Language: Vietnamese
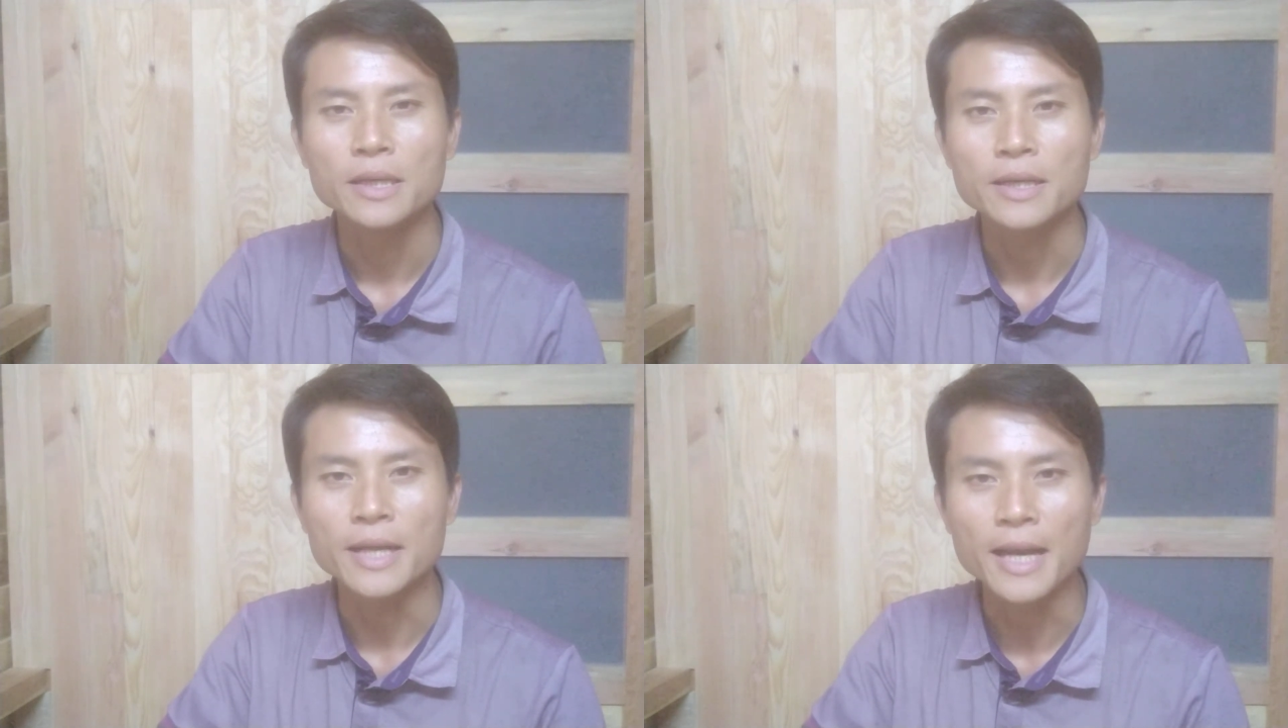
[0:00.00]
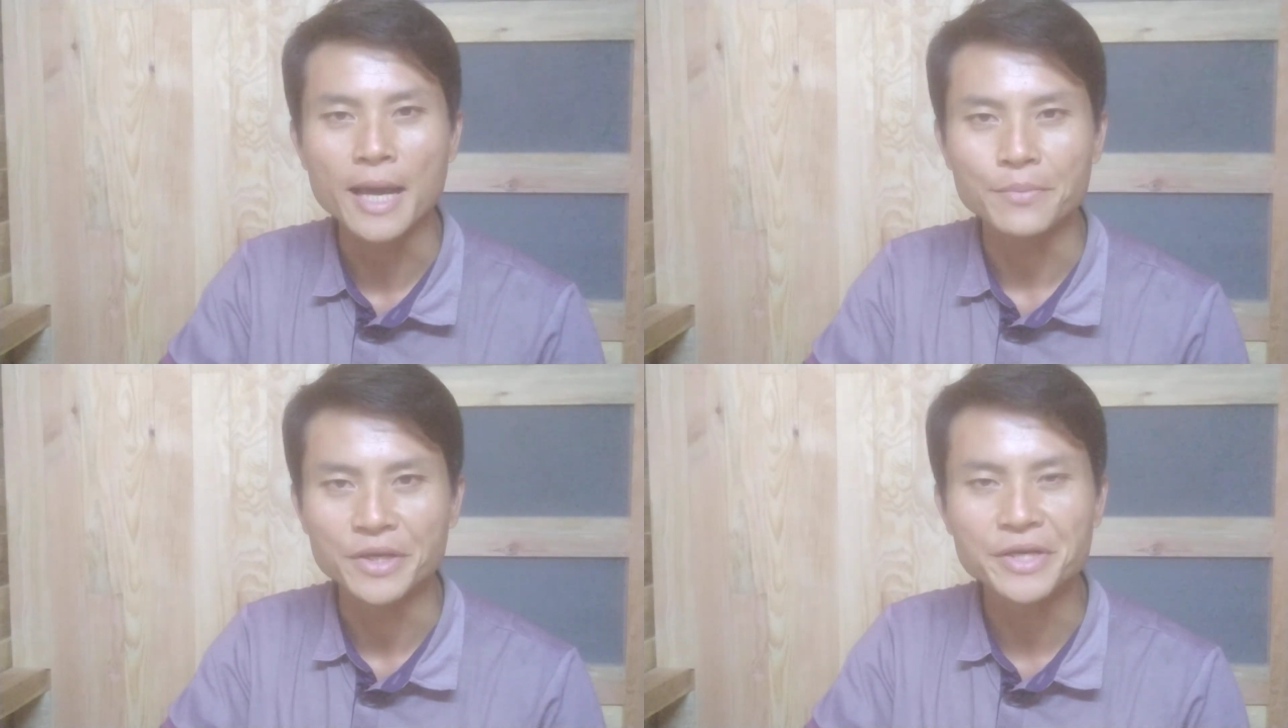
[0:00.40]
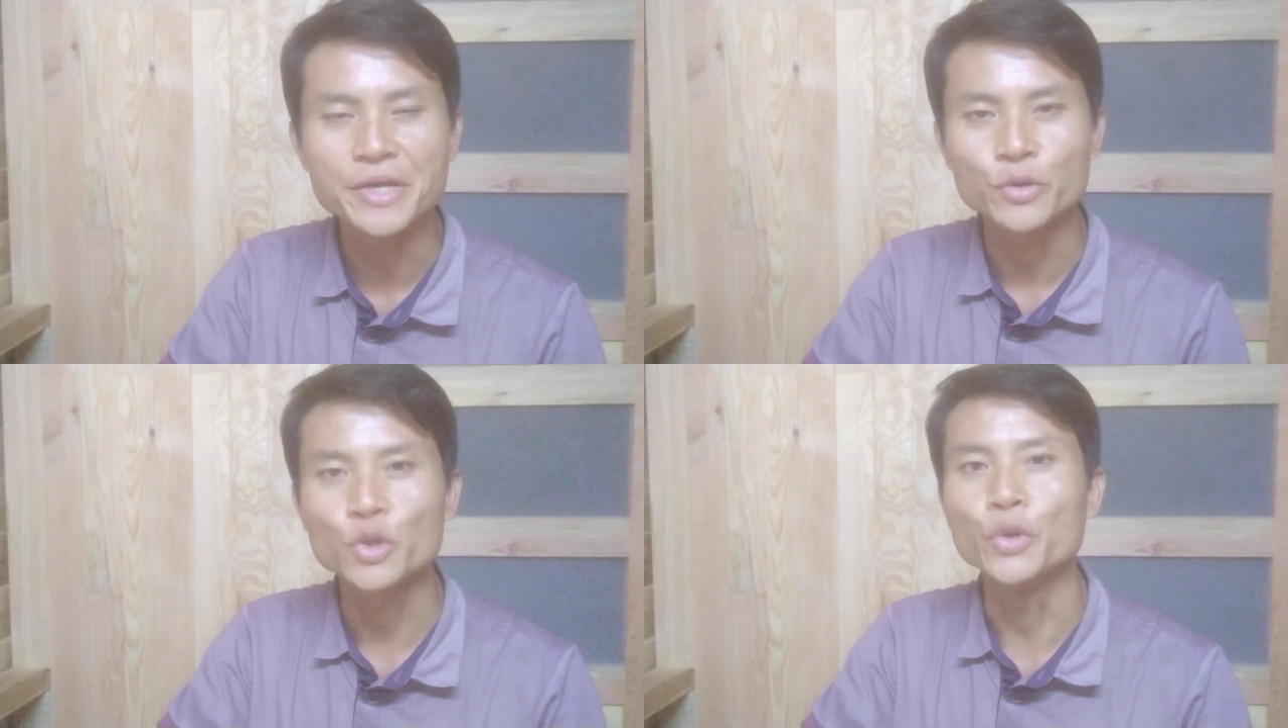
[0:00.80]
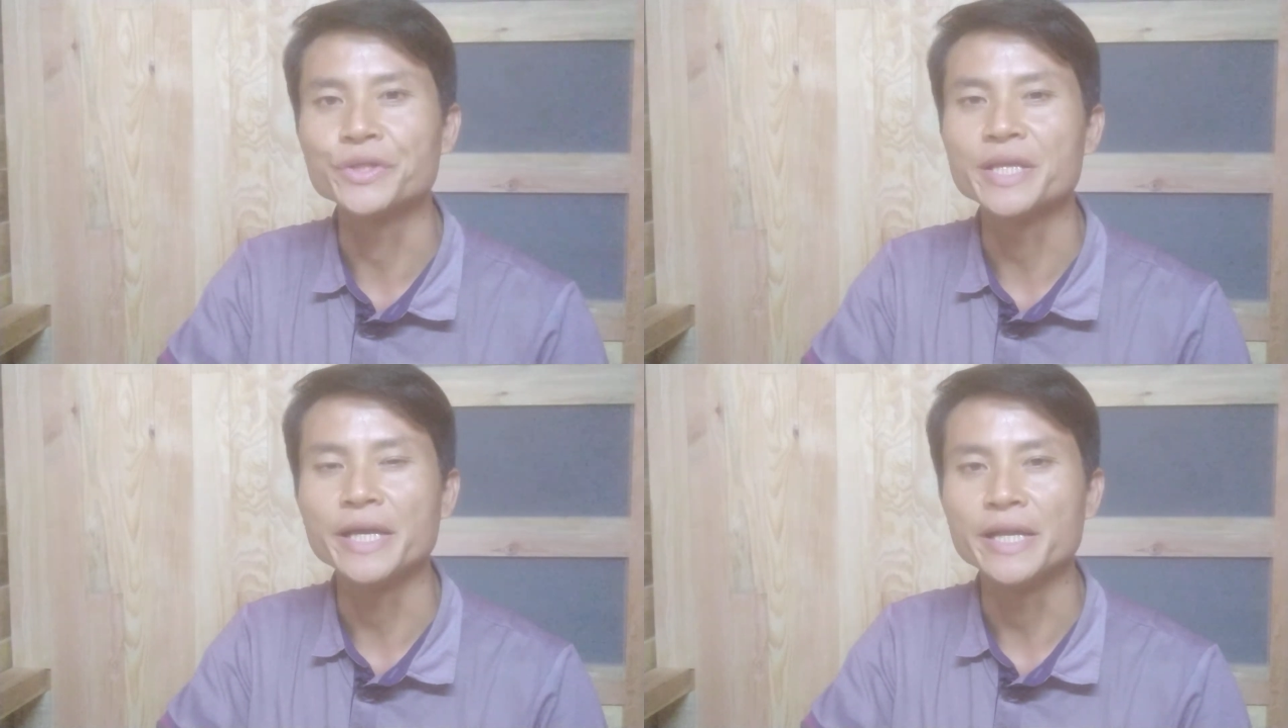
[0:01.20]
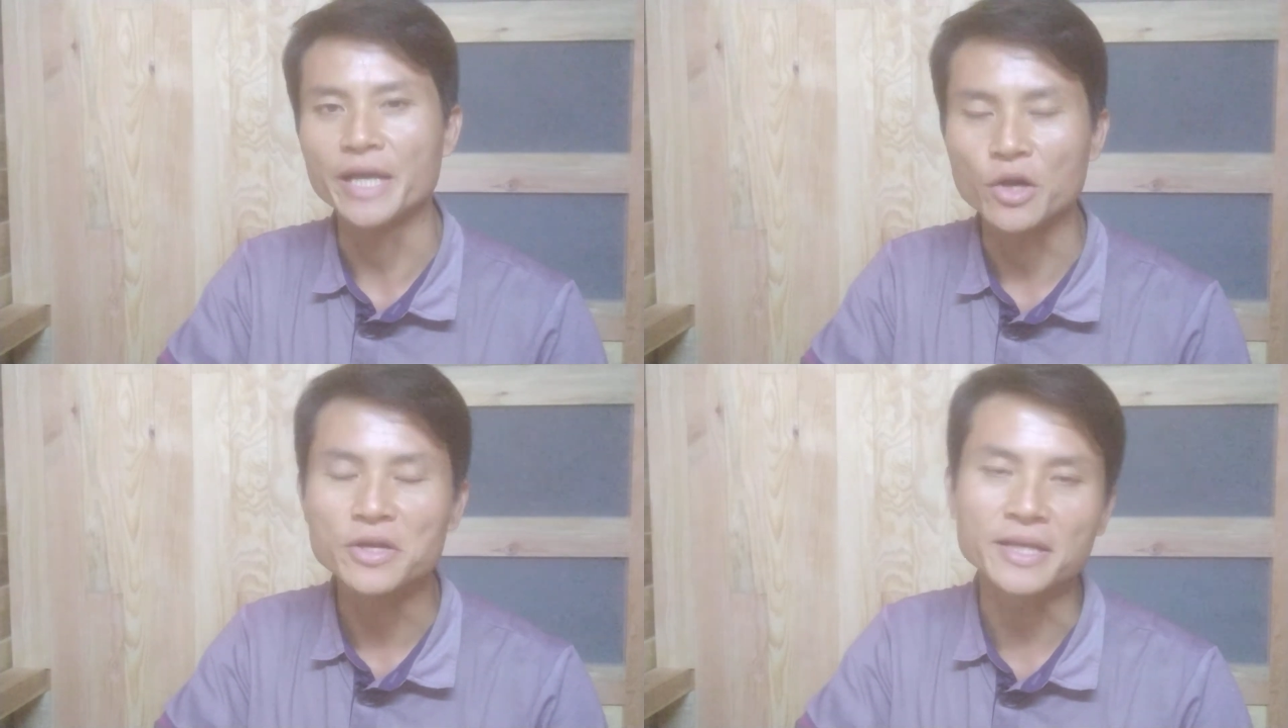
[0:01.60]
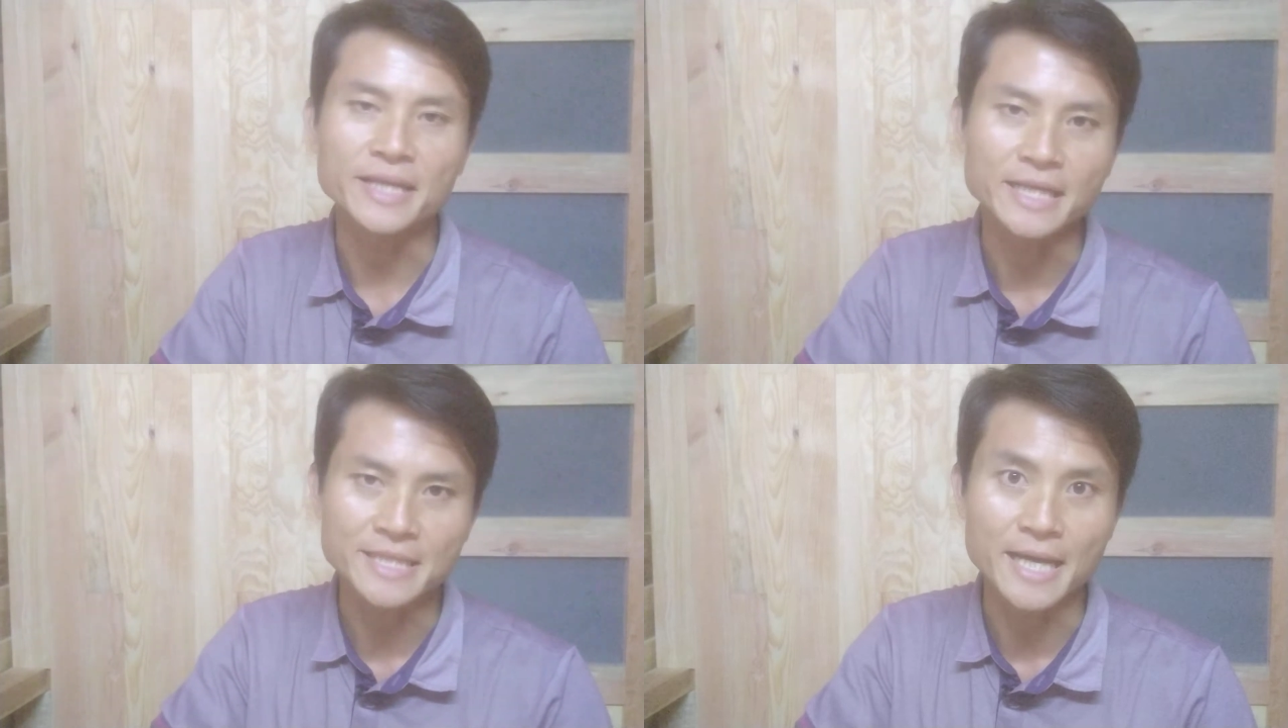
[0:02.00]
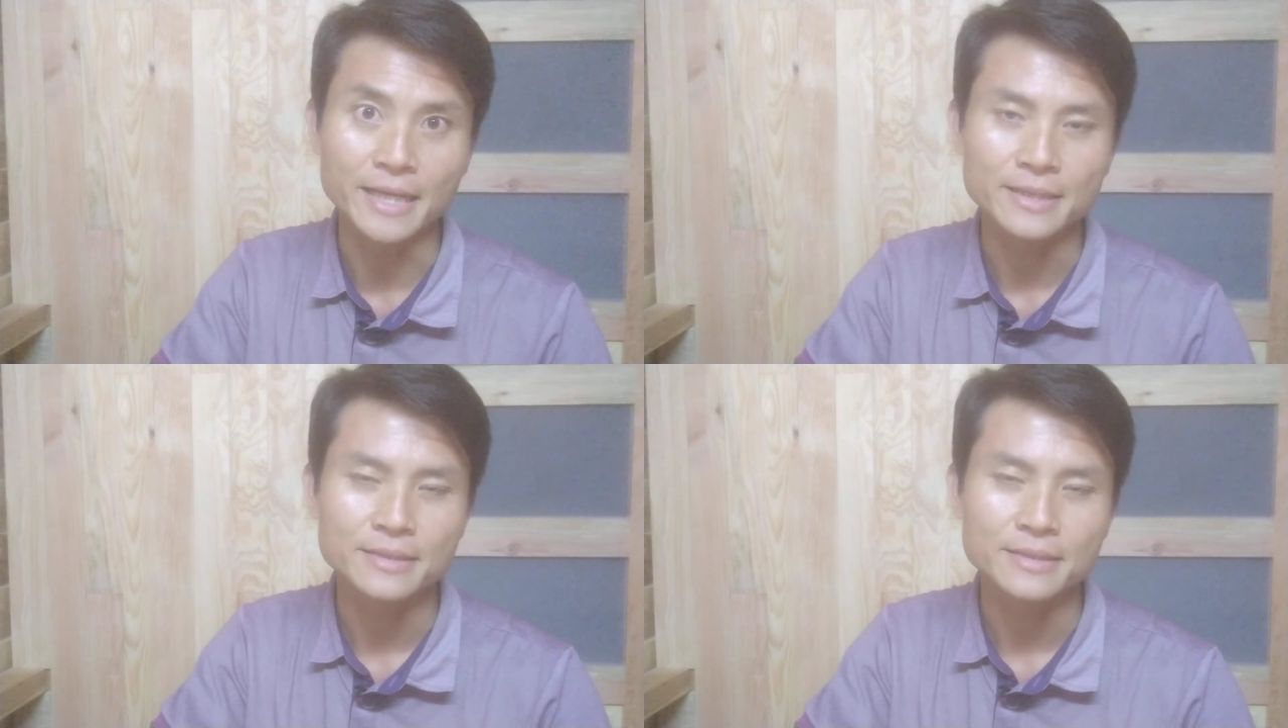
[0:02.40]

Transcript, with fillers: đã làm những điều tồi tệ để có được tài sản.